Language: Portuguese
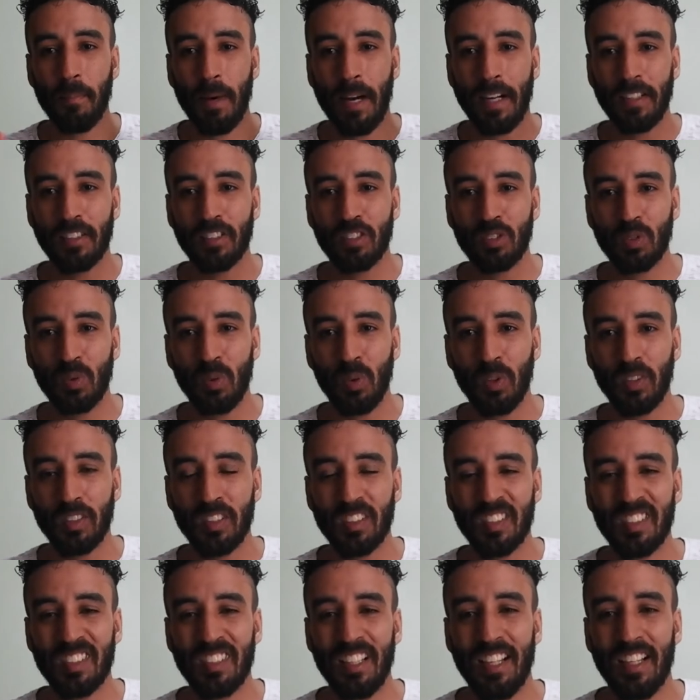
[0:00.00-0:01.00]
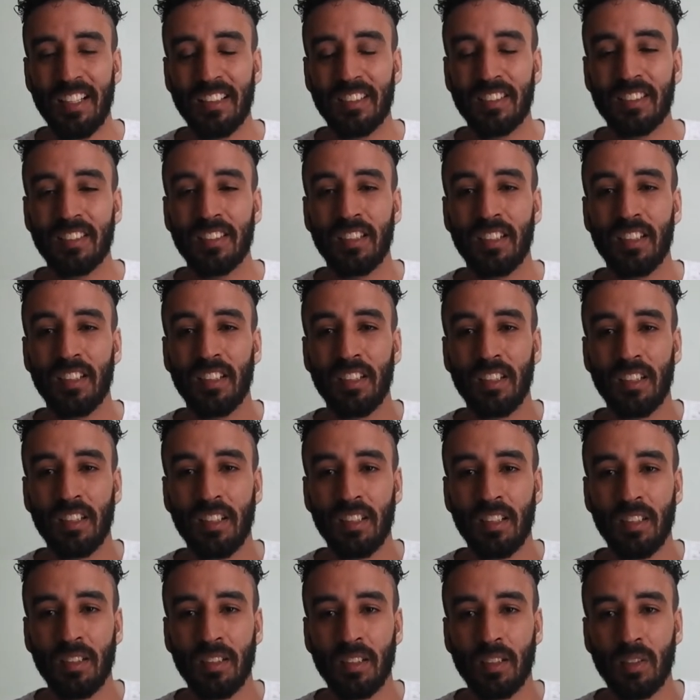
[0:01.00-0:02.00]
Martin Scorsese,
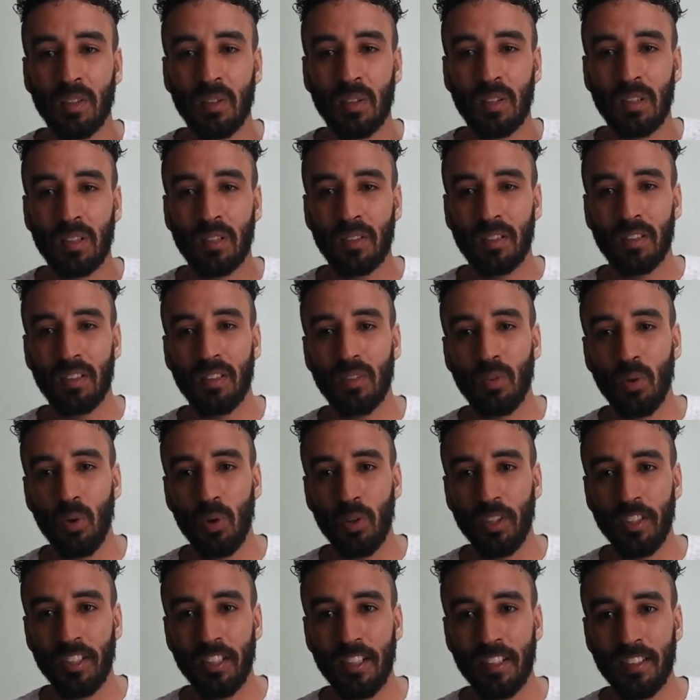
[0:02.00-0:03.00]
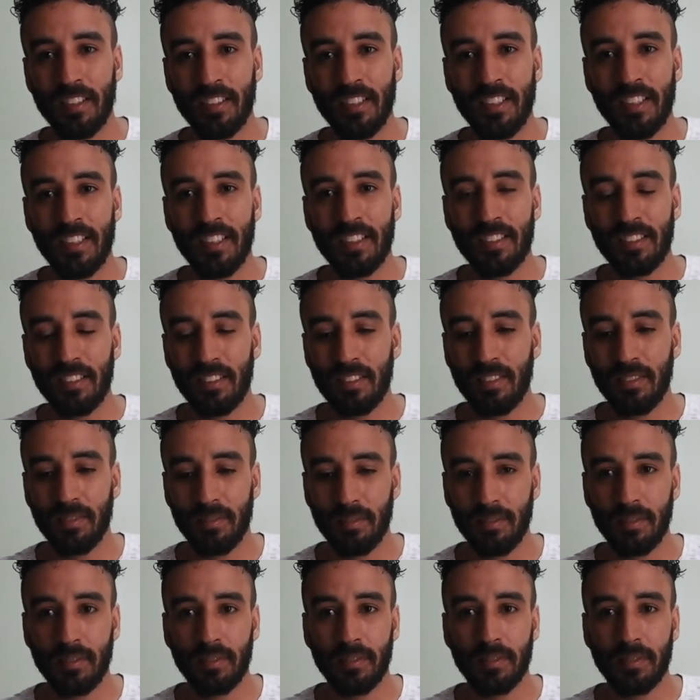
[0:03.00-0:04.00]
O Irlandês,
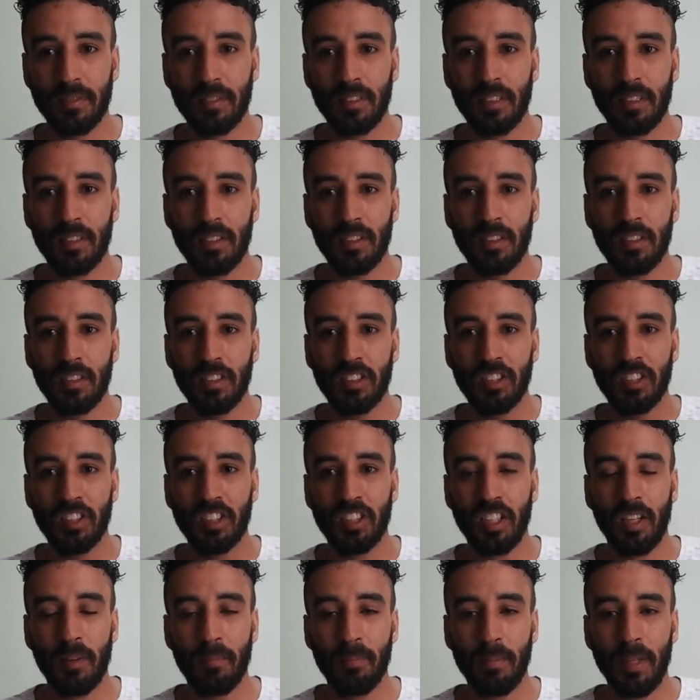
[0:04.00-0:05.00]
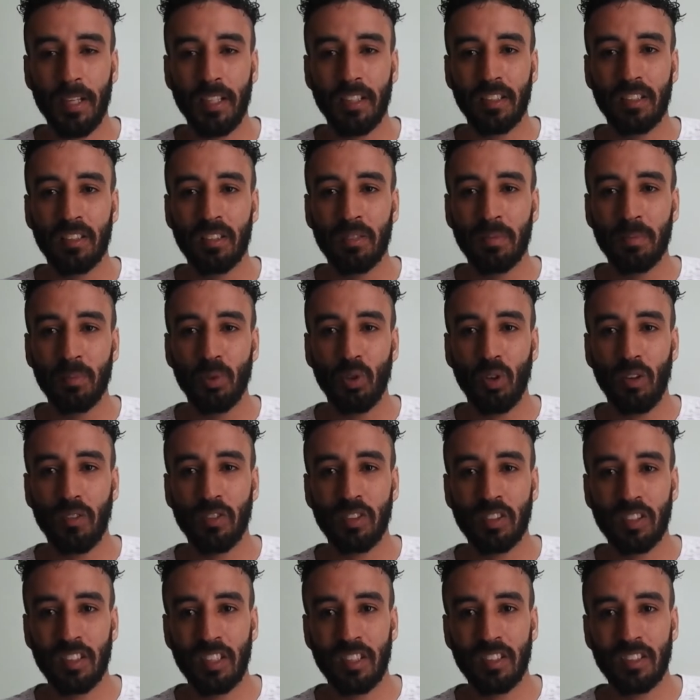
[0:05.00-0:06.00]
Sean Mendes,
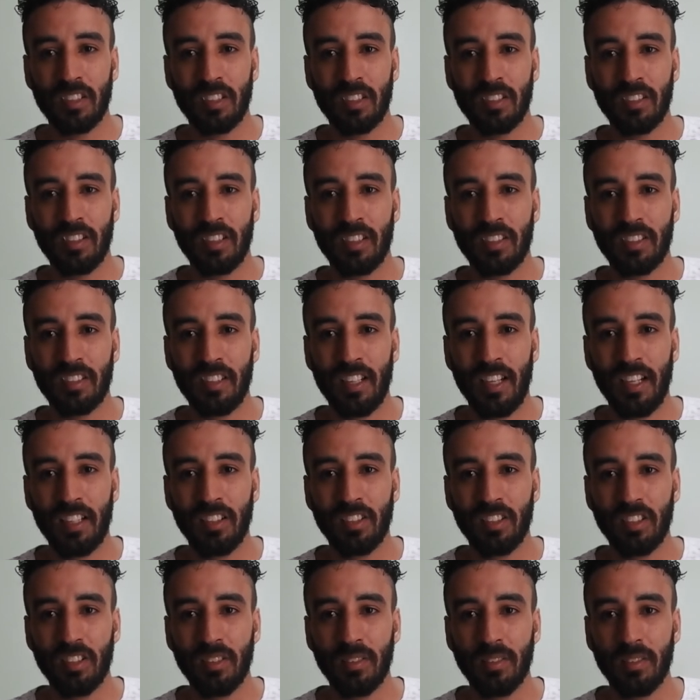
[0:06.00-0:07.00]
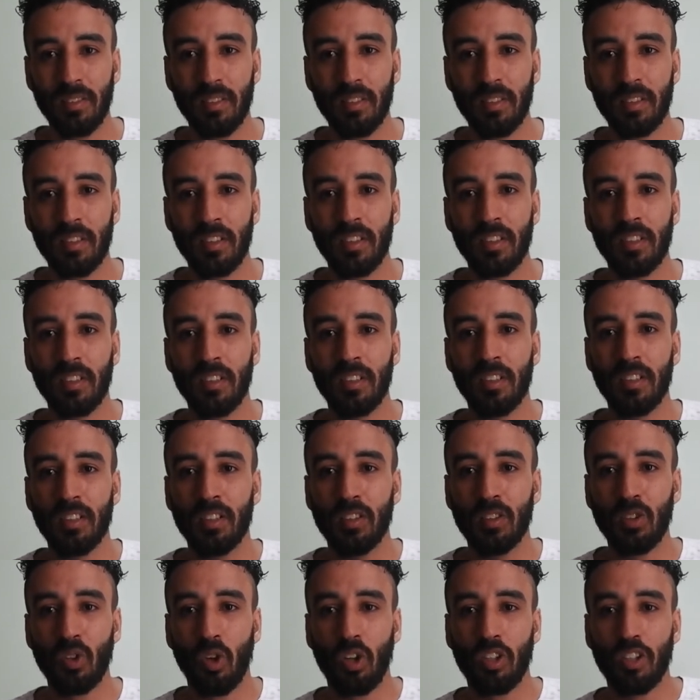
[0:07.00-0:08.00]
1917,
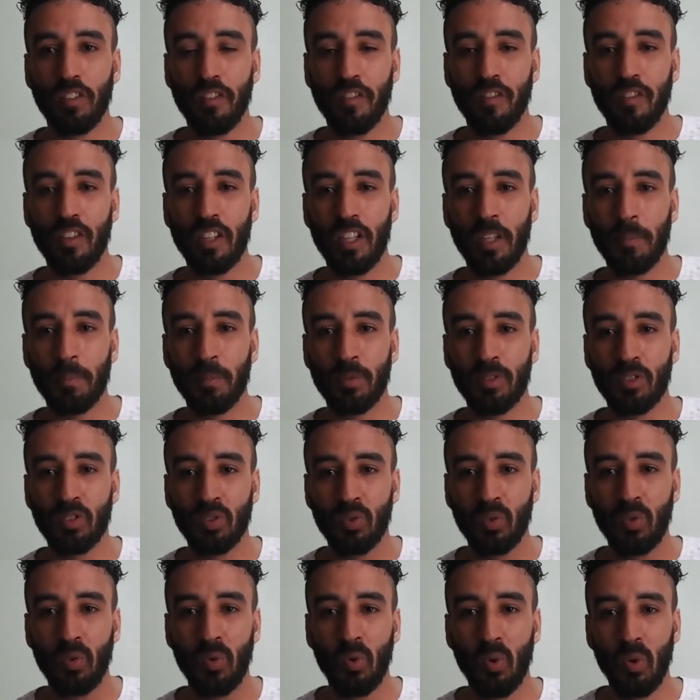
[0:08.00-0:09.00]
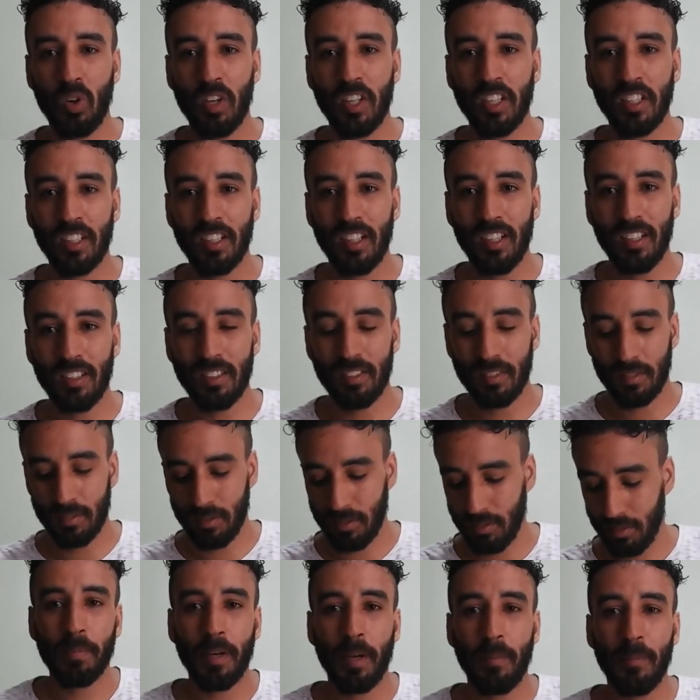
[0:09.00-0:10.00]
Todd Phillips, Coringa.
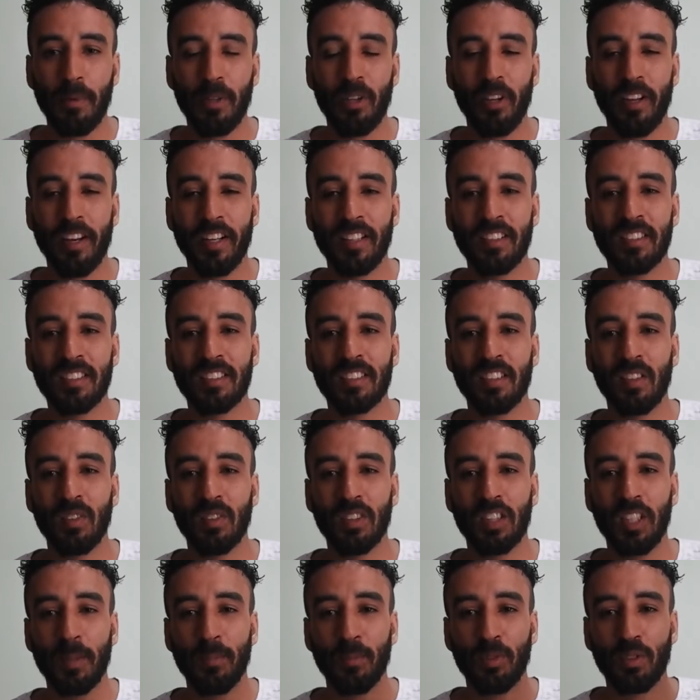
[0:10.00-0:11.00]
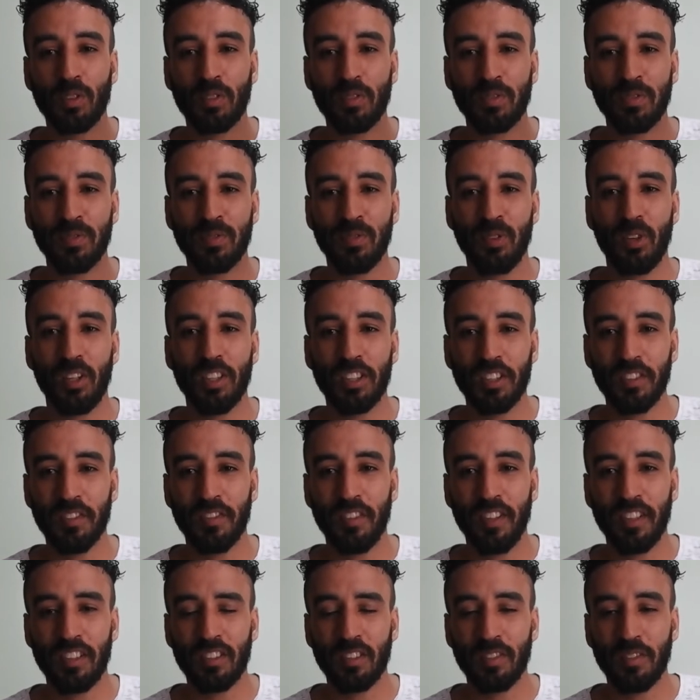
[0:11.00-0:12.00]
Para melhor edição temos Ford
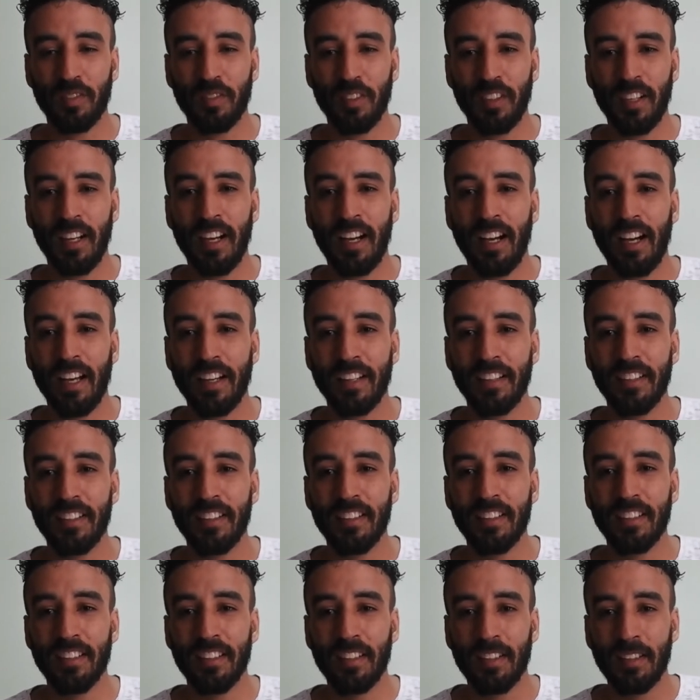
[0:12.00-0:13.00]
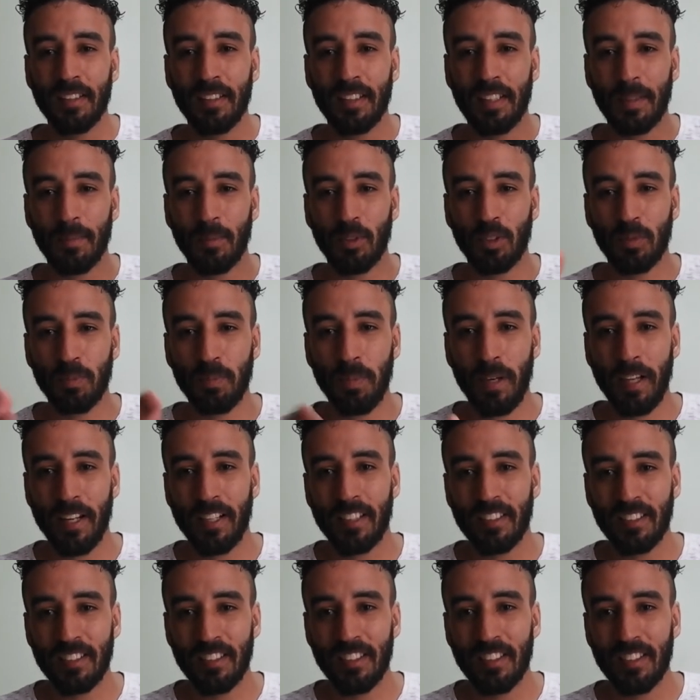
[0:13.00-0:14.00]
vs Ferrari, temos
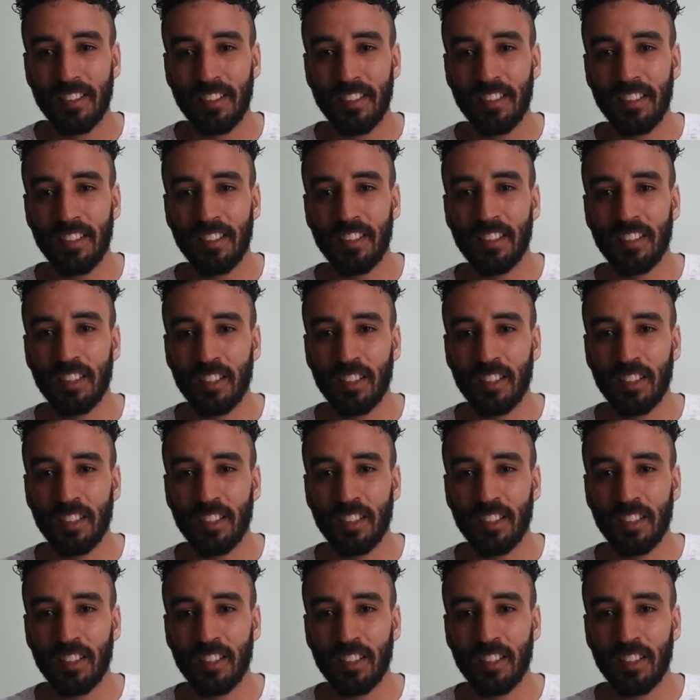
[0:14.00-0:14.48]
Parasita,